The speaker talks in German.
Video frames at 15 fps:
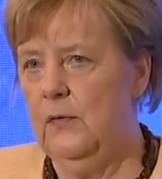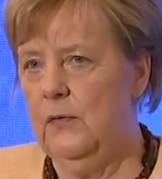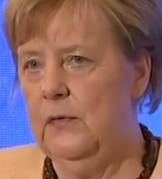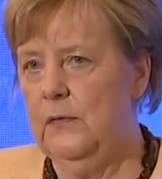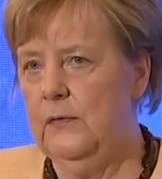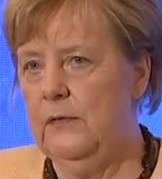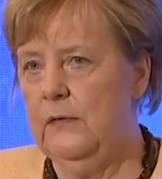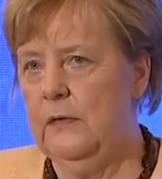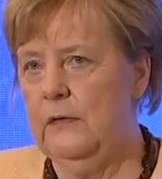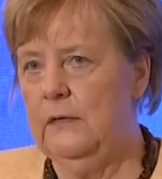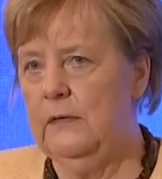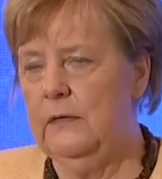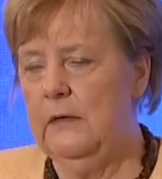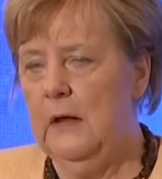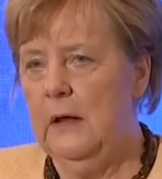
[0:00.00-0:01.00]
Und
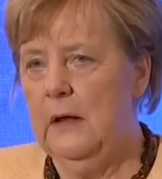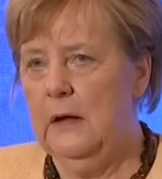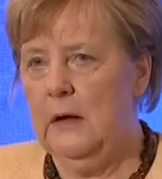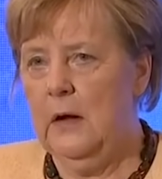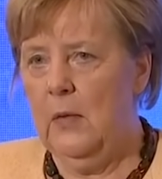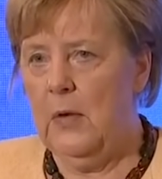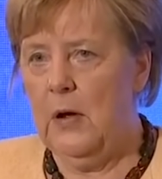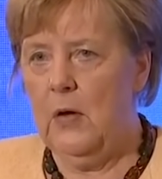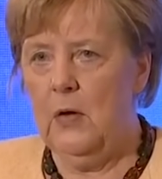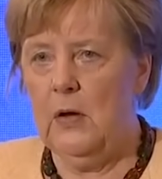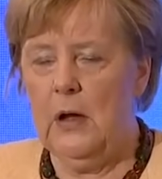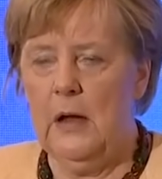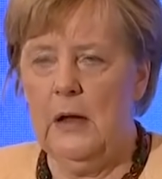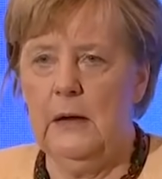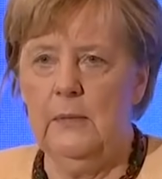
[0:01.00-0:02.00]
ich glaube
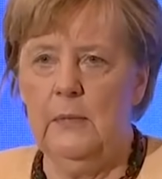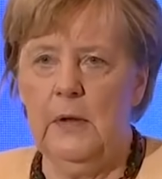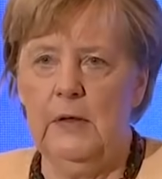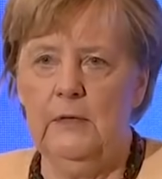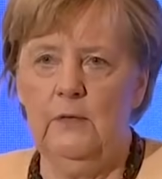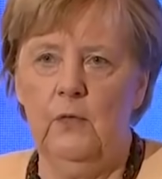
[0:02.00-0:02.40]
auch gerade bei